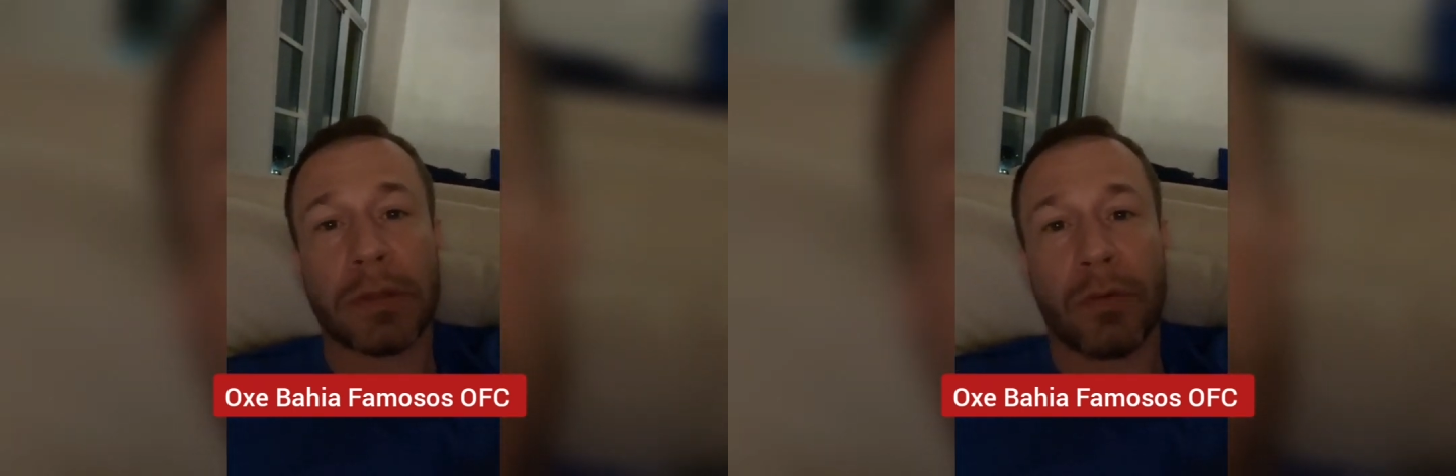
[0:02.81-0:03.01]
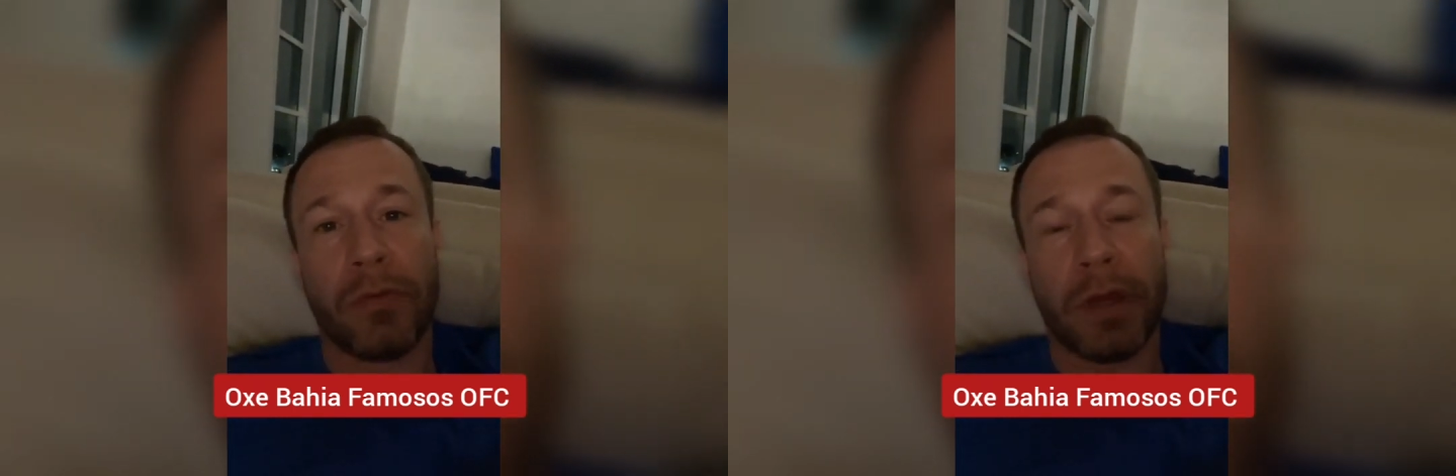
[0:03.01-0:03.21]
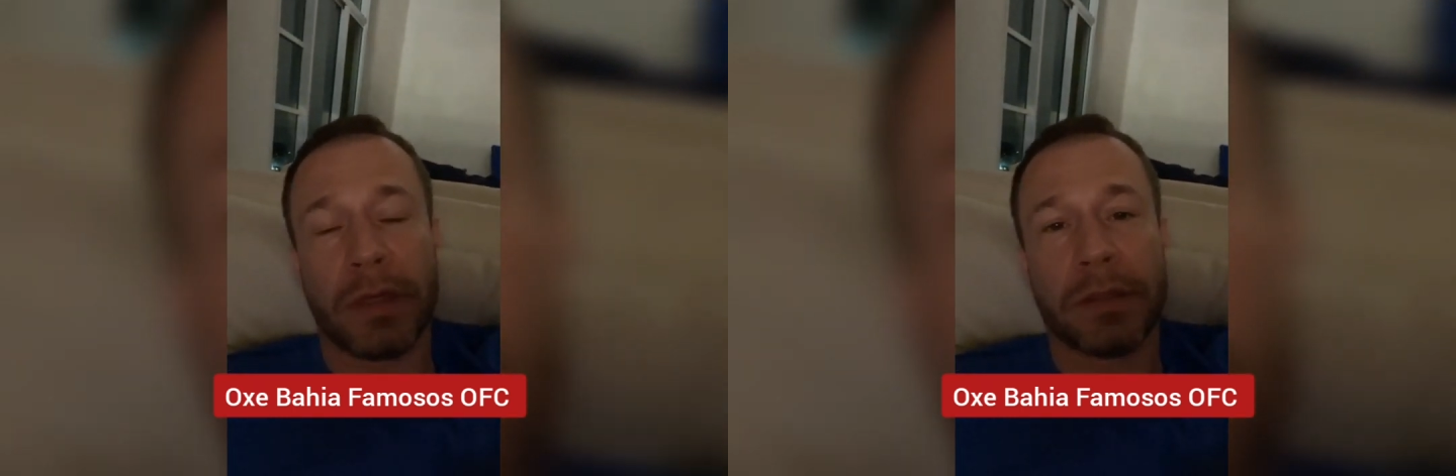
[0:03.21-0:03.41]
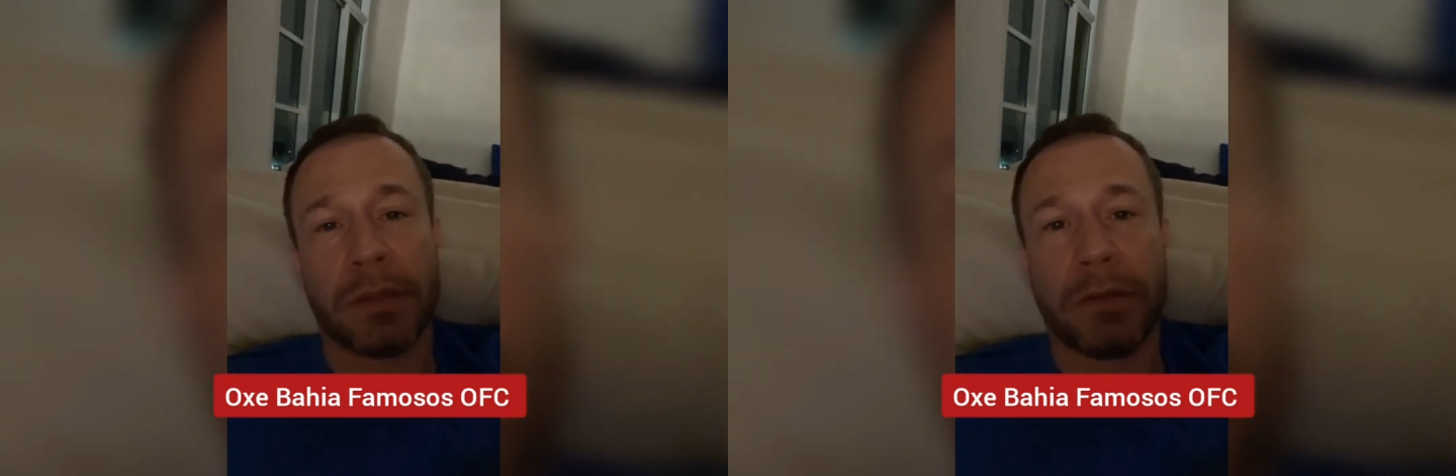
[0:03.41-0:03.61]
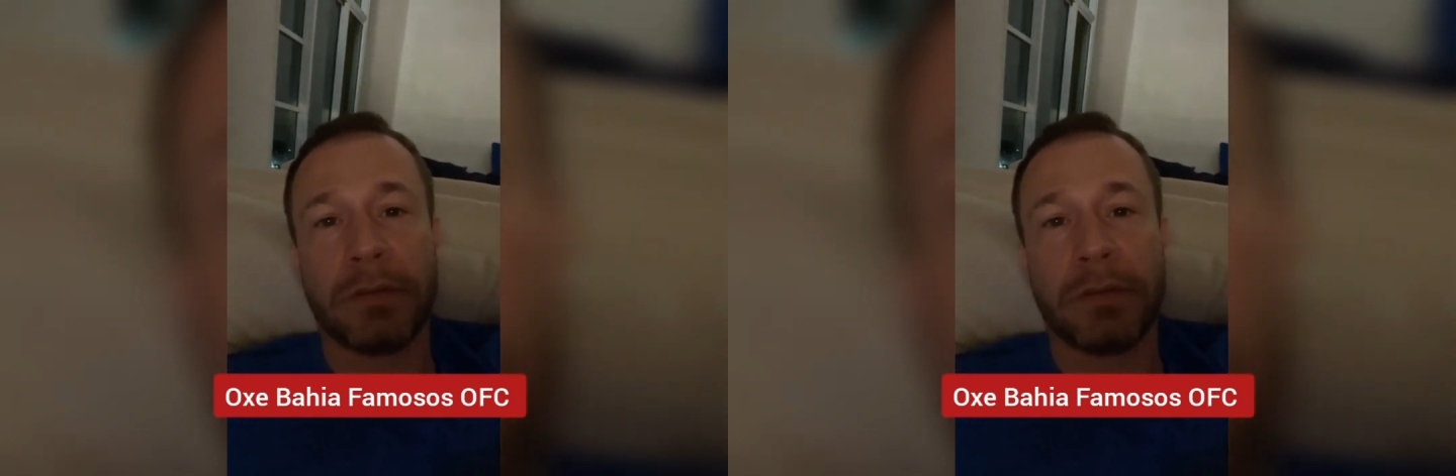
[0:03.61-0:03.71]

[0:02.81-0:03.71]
conversa.